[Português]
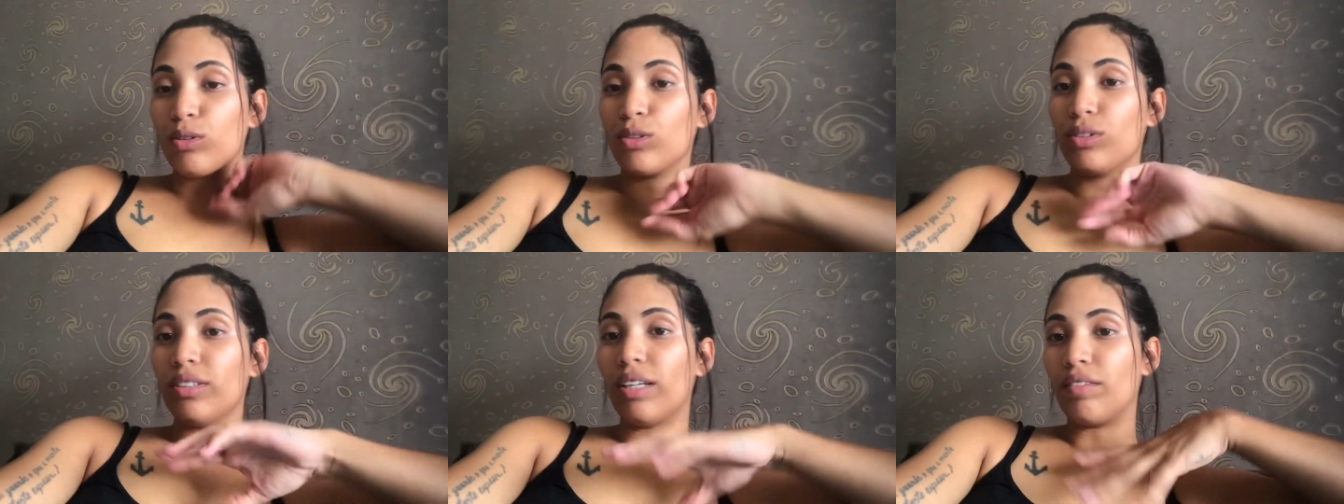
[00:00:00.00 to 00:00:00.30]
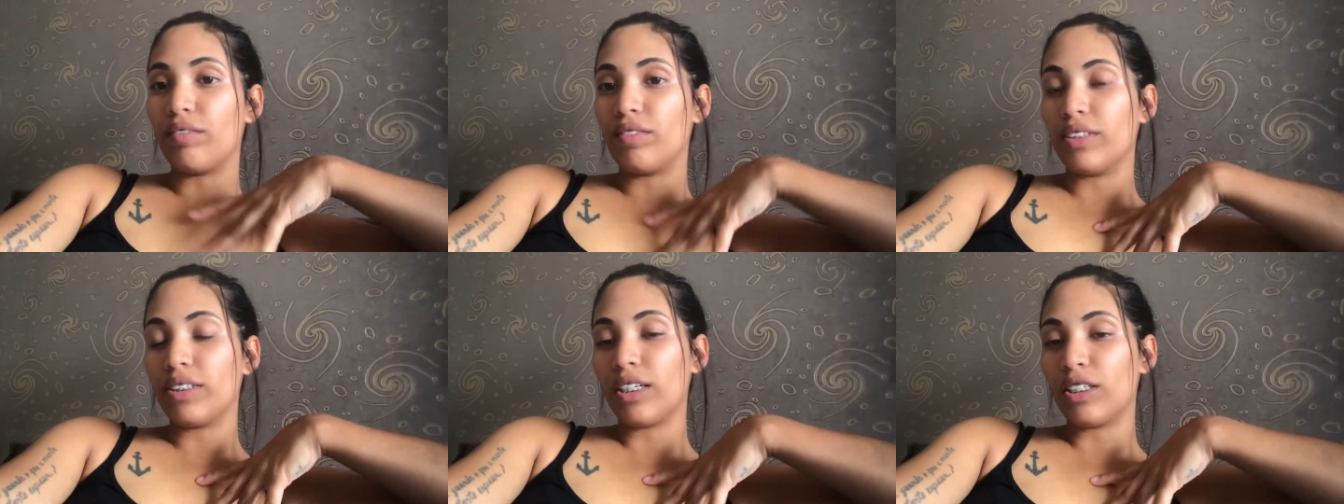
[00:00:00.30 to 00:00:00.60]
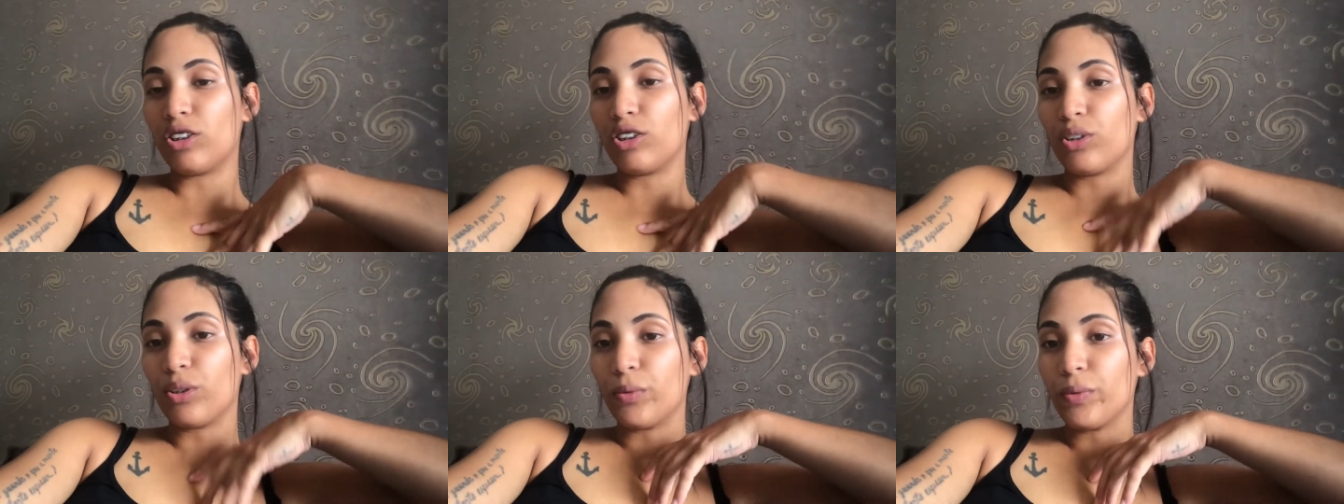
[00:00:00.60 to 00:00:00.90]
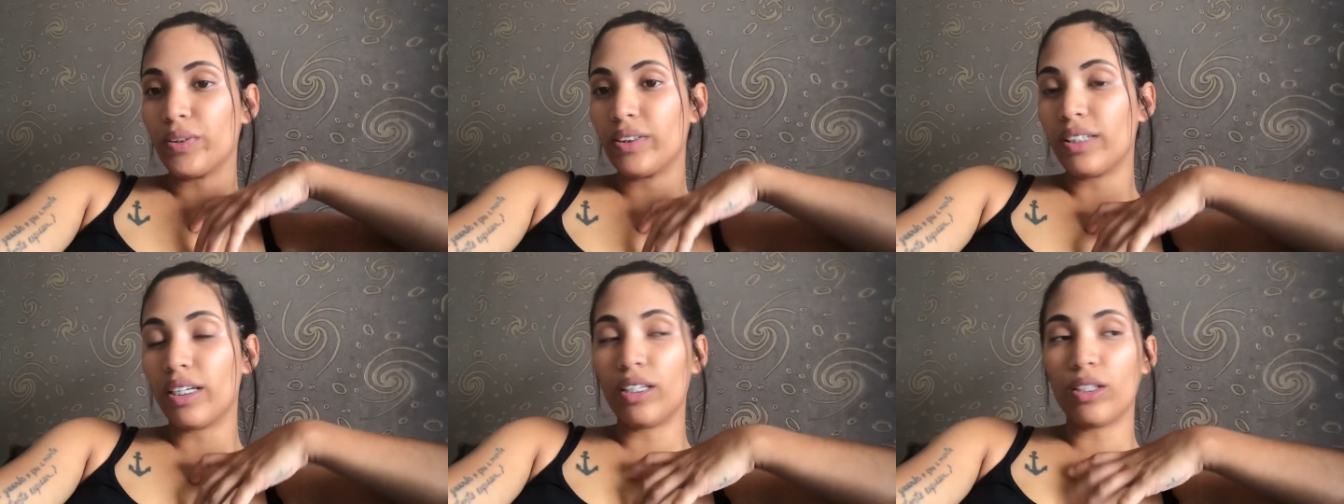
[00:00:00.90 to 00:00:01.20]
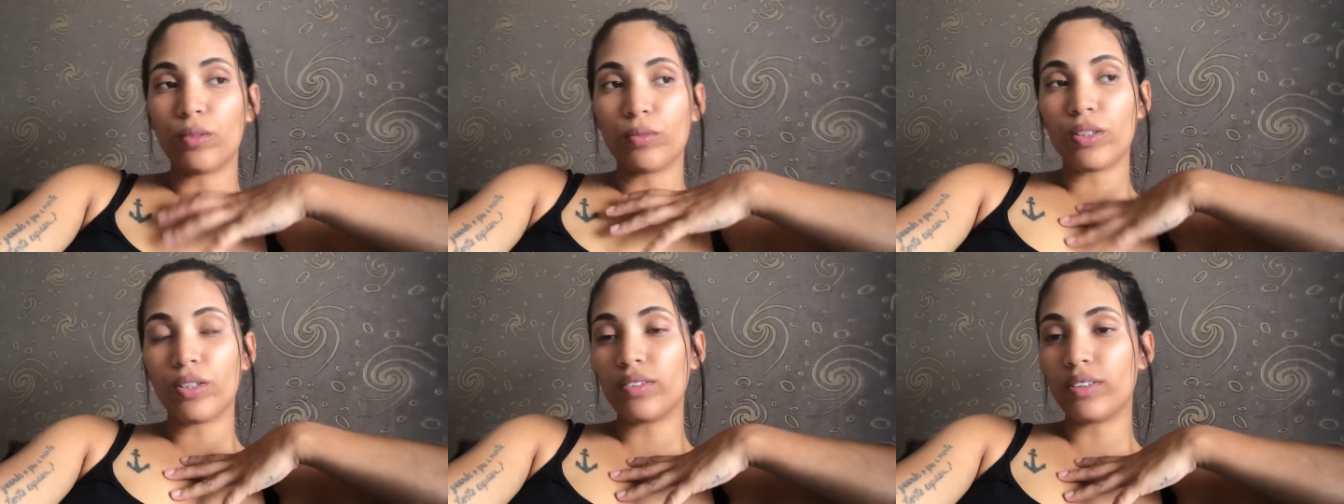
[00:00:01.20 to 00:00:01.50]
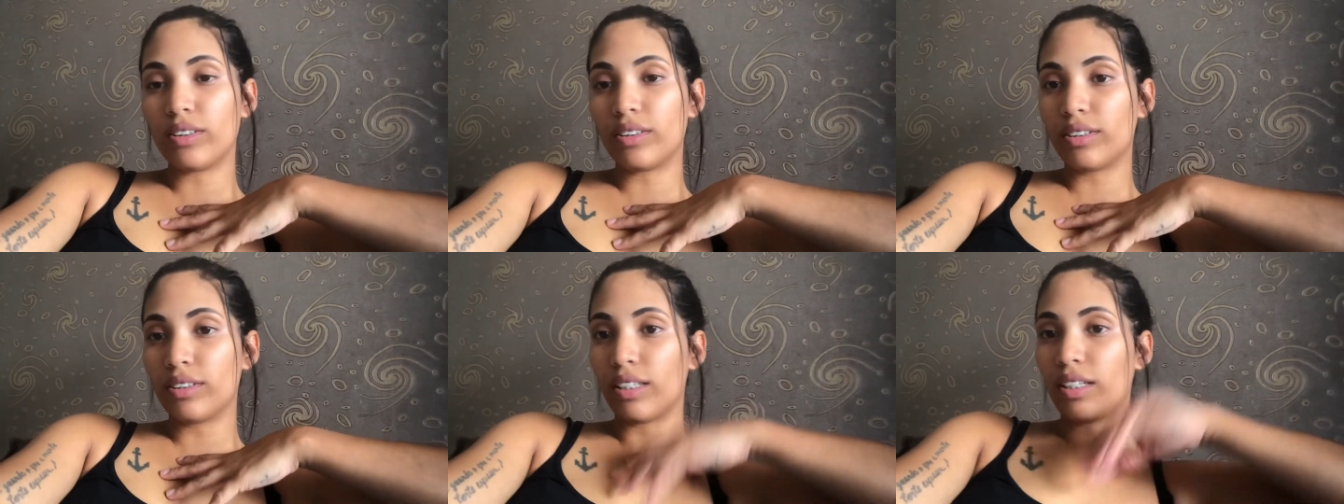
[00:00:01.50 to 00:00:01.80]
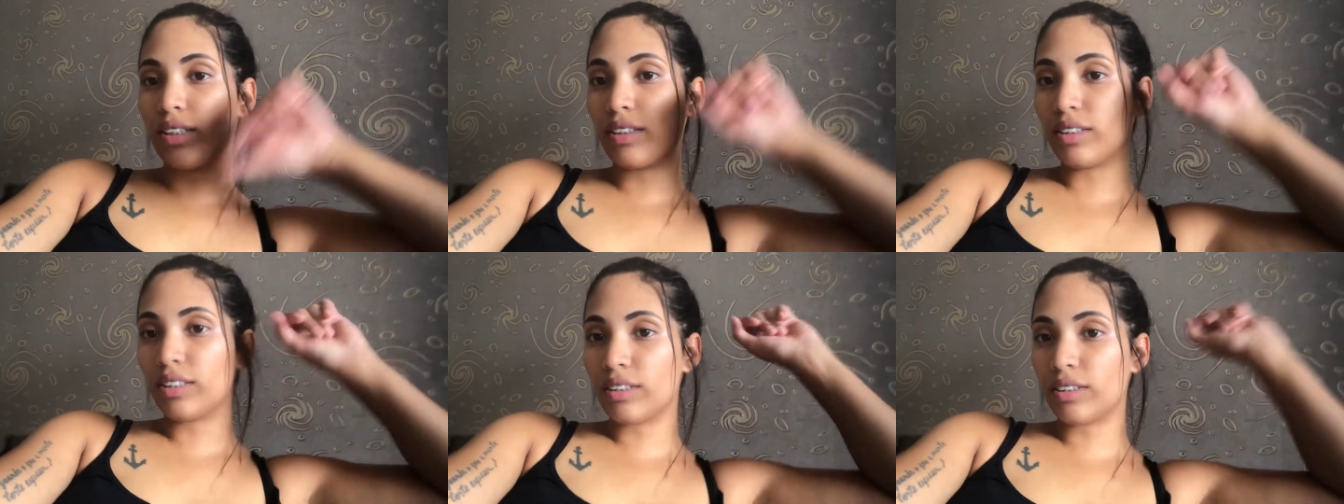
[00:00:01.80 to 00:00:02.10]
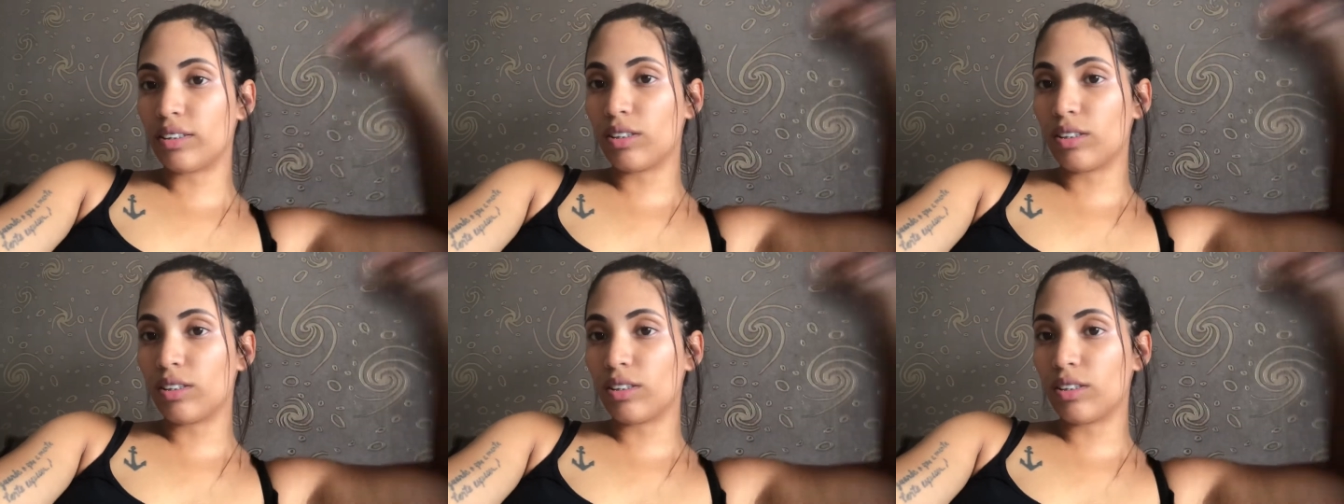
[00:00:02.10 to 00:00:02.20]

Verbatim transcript: na verdade eu não sei, não tenho certeza.